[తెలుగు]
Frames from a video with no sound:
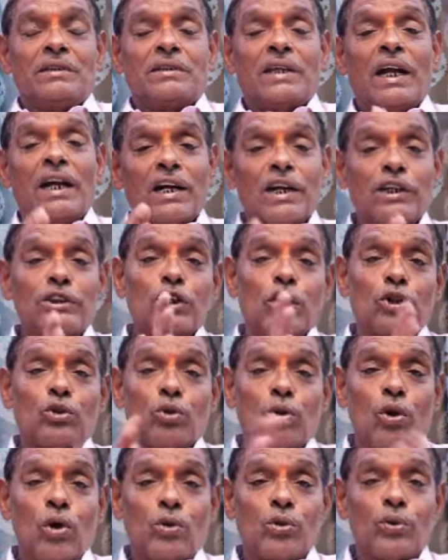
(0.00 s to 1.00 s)
తండ్రి
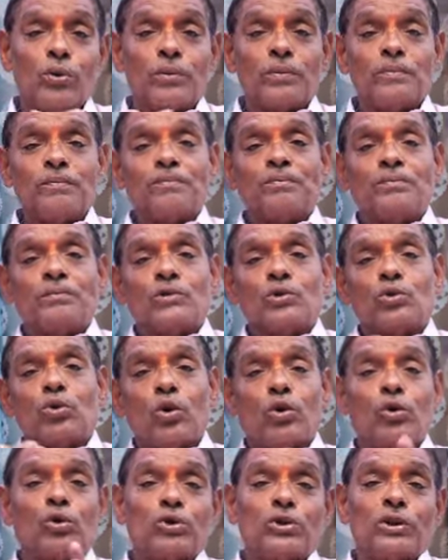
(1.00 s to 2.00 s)
చేతిలోనూ
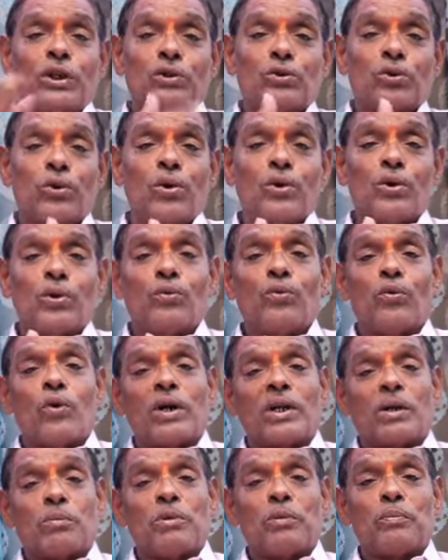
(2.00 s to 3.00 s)
కొడుకు చేతిలోనూ
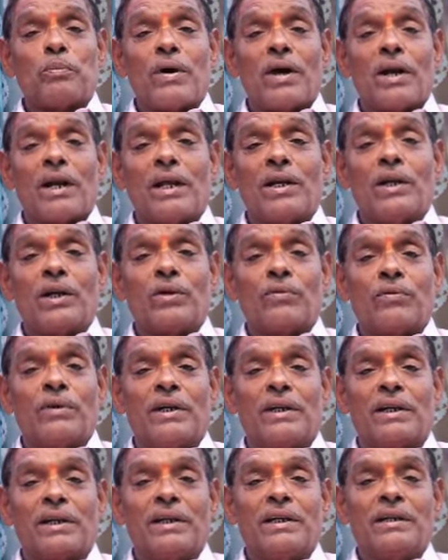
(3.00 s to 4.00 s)
ఓటమి
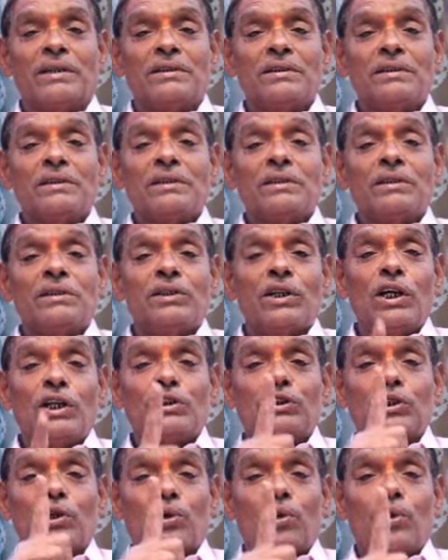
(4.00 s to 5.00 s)
పాలైనటువంటి
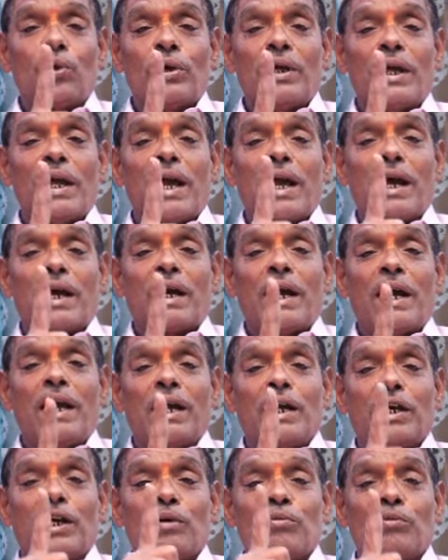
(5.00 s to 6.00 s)
దేశంలో
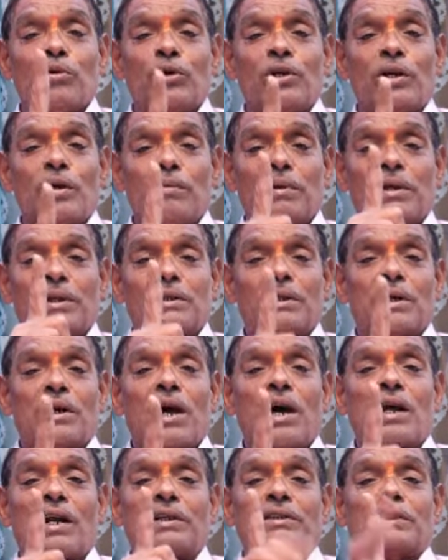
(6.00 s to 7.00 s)
ఏకైక ముఖ్యమంత్రి
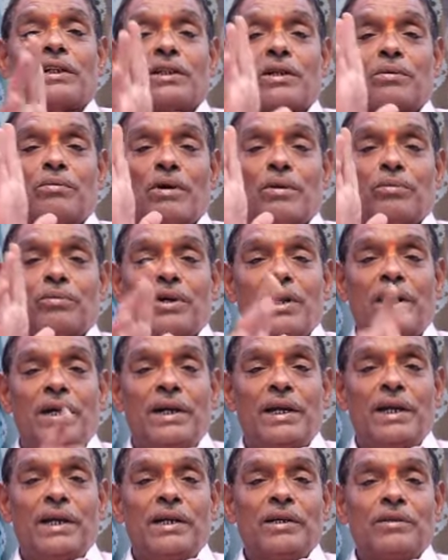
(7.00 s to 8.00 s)
నారా చంద్రబాబు
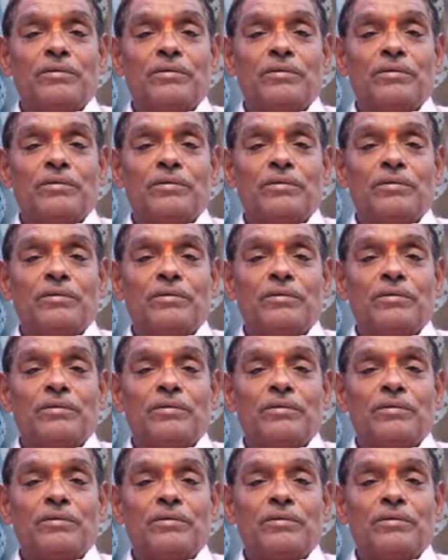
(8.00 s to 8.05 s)
నాయుడే